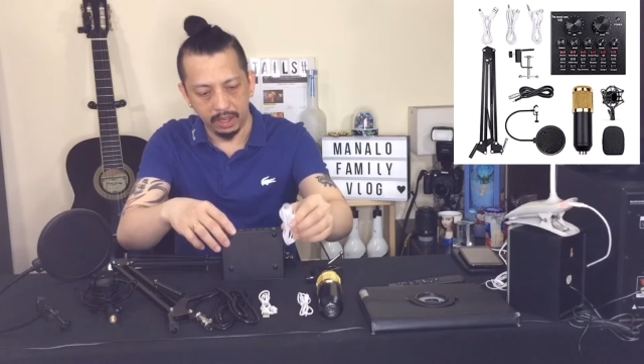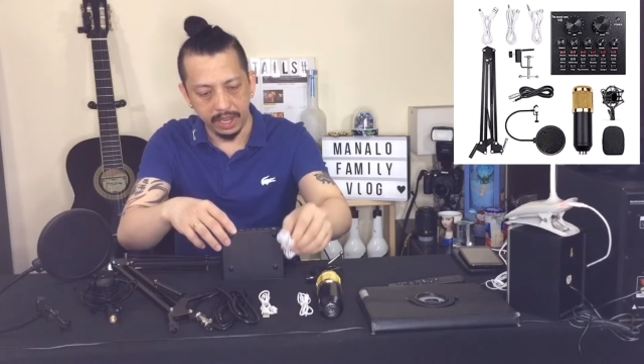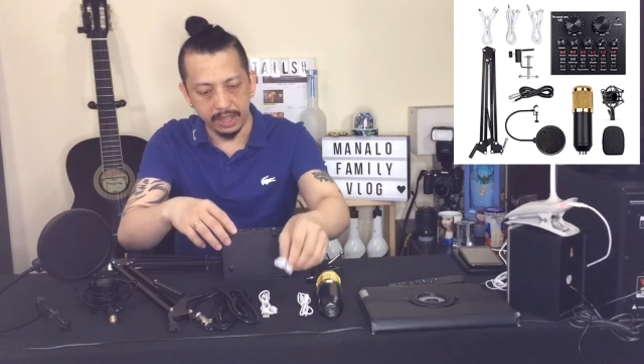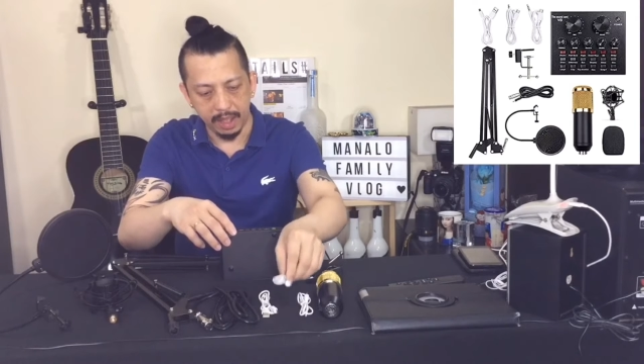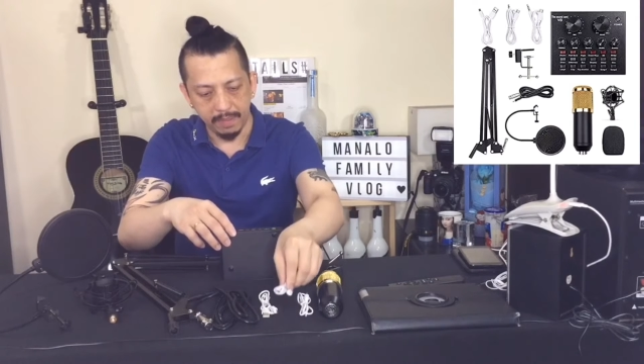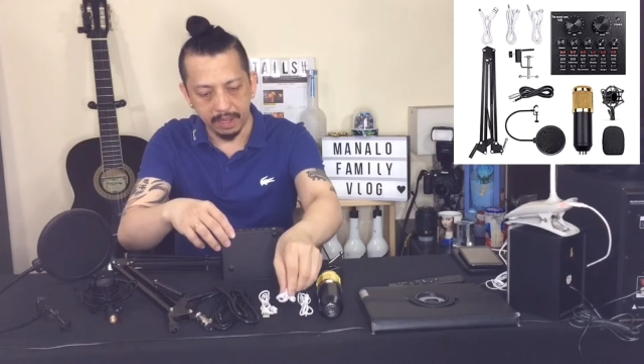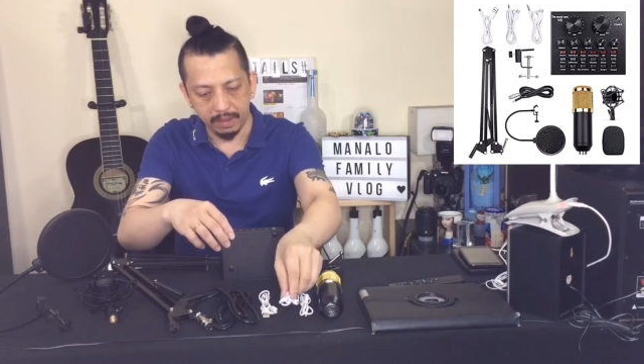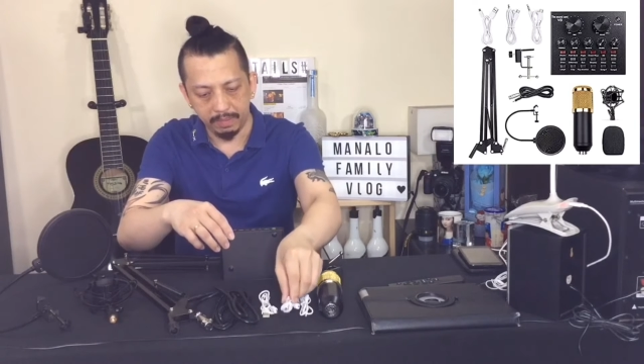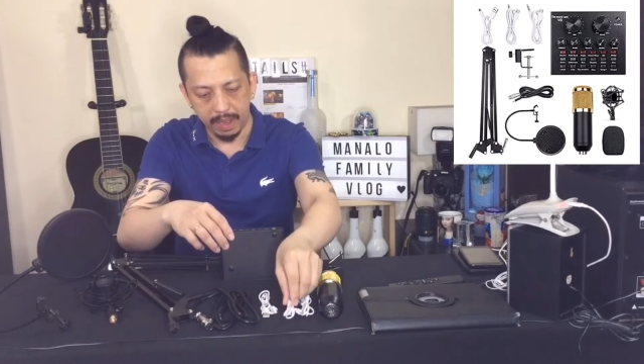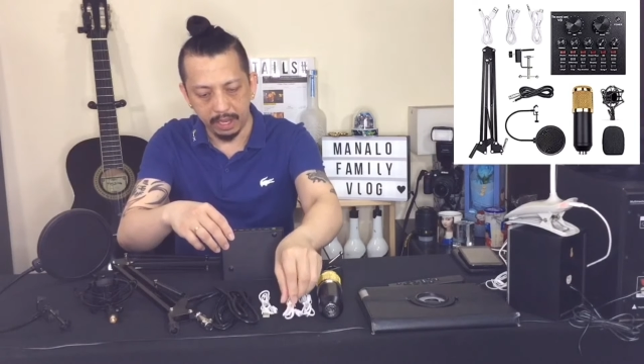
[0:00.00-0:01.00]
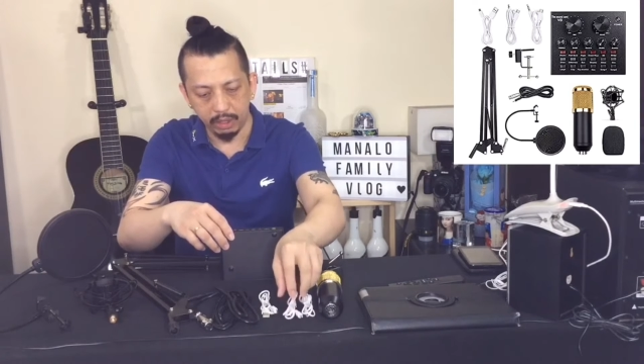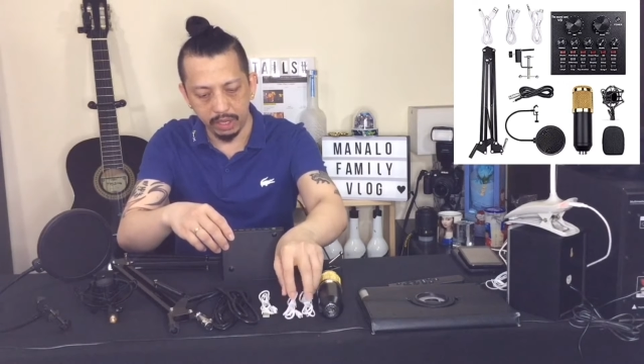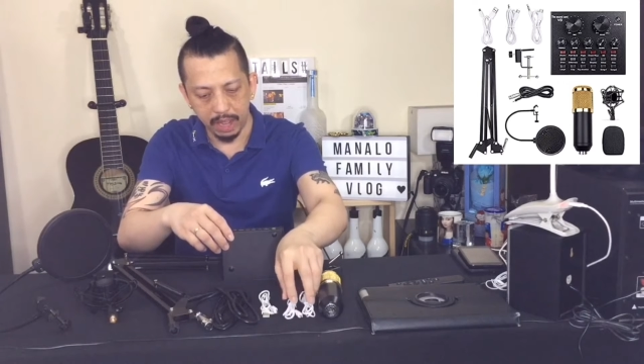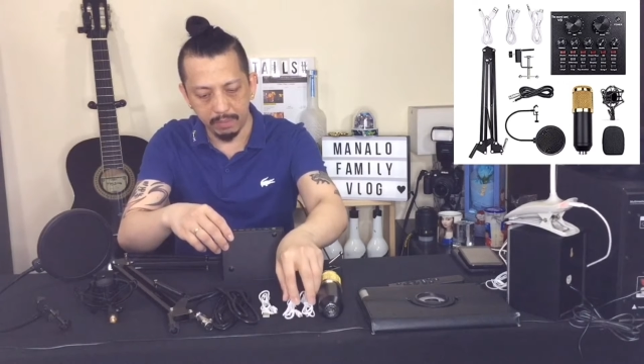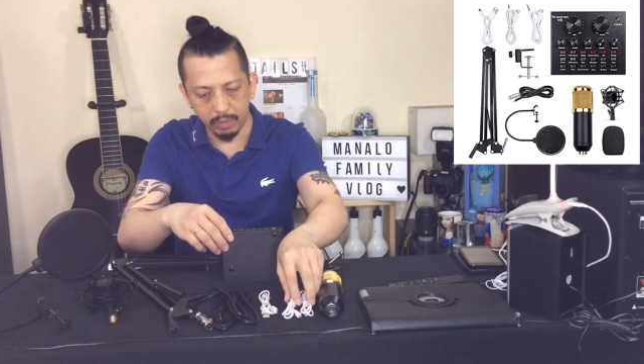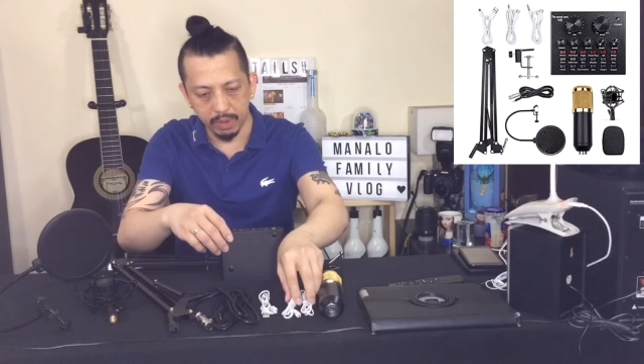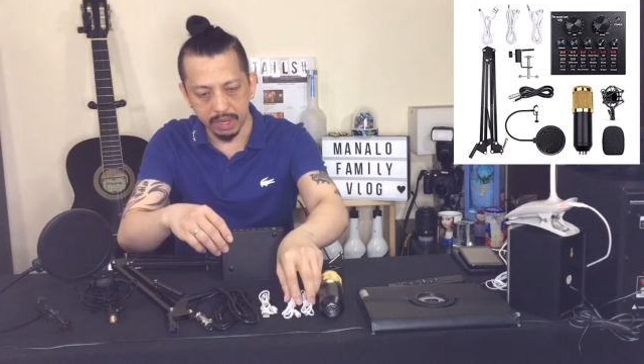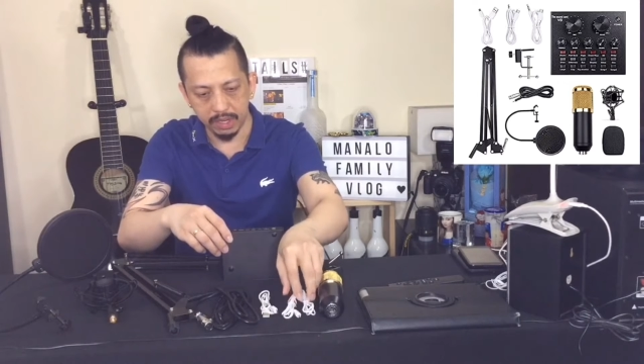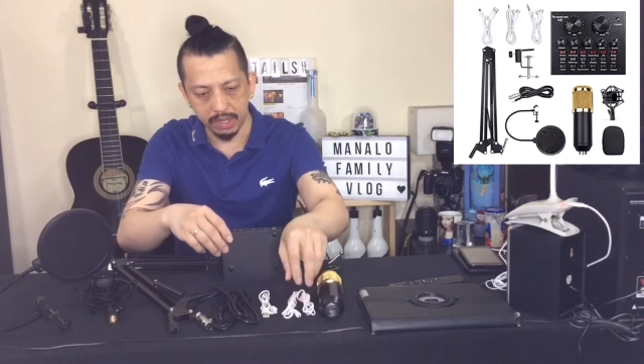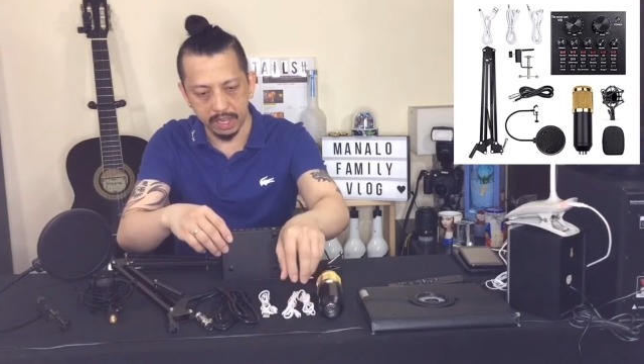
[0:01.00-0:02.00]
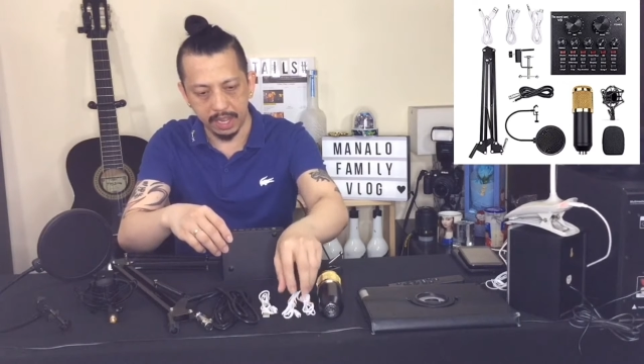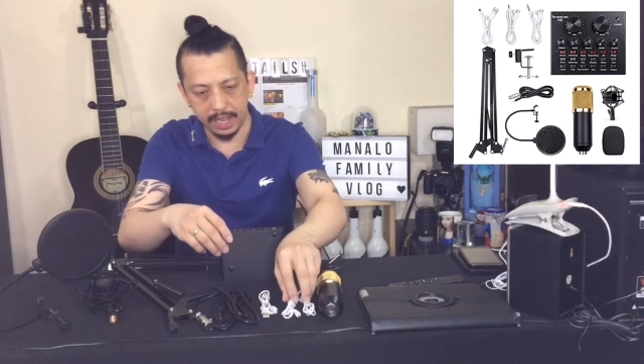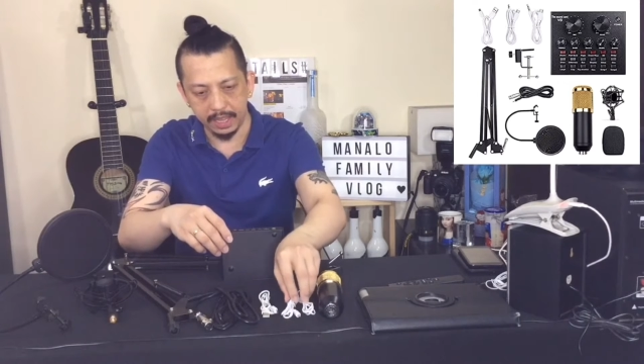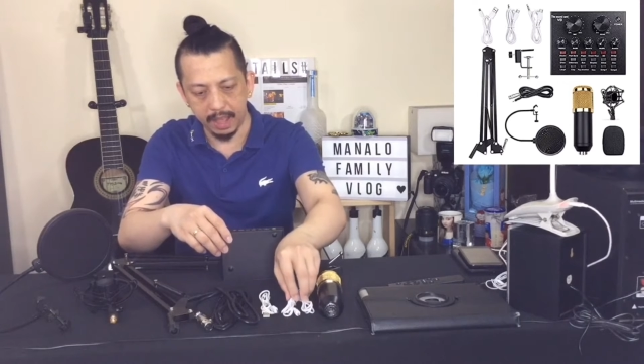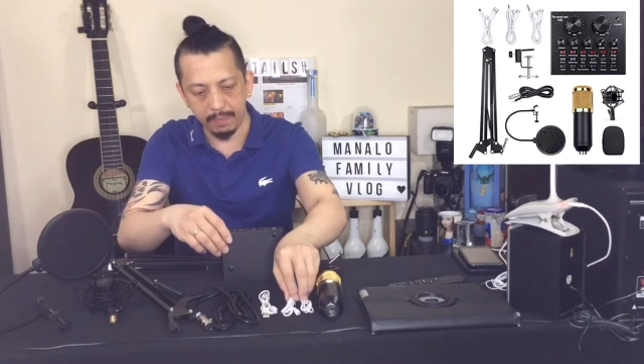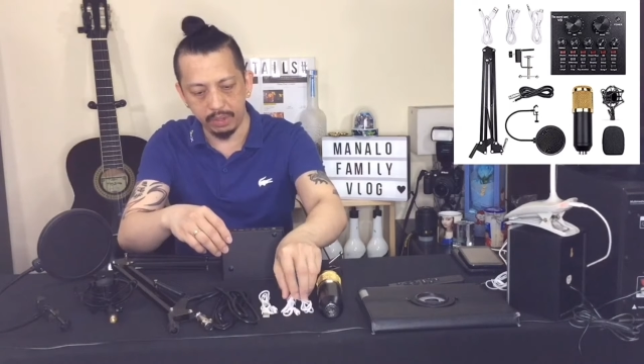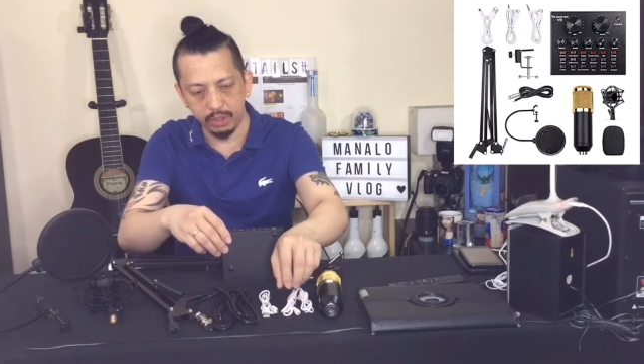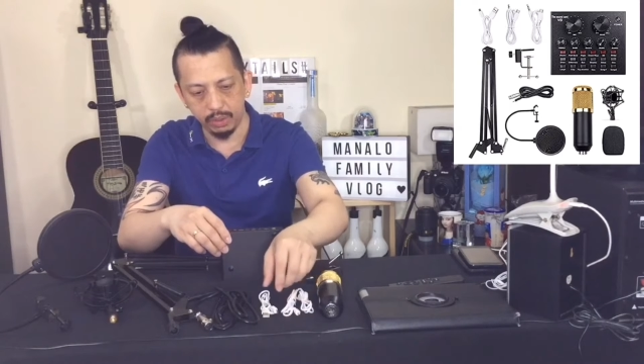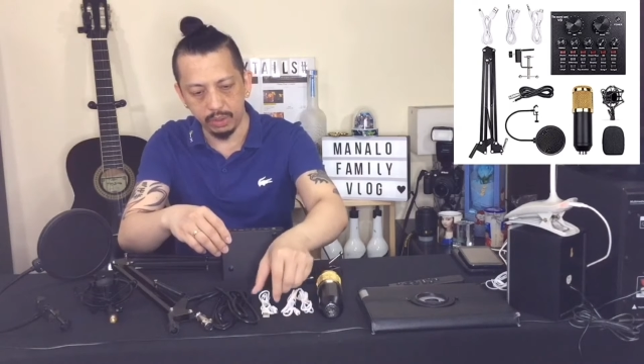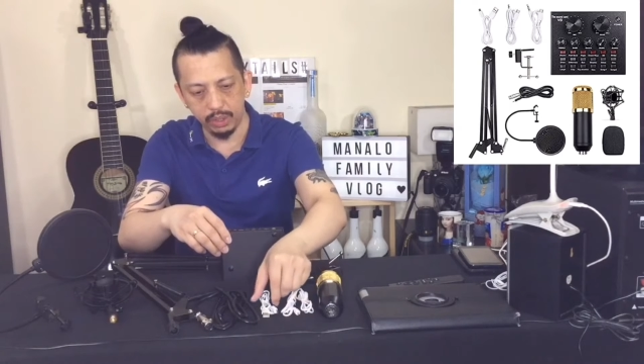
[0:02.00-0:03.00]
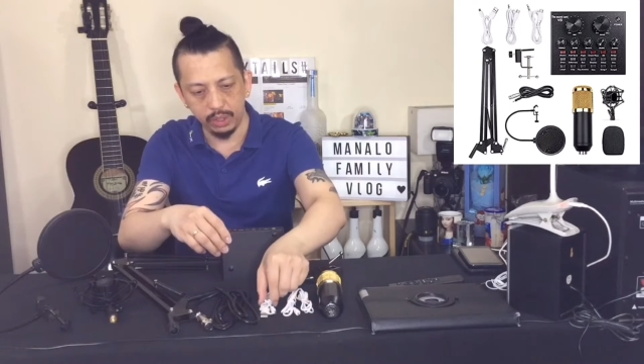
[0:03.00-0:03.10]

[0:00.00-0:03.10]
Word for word: Ayan, tama. Para dun nga po. Ayan. Tapos yung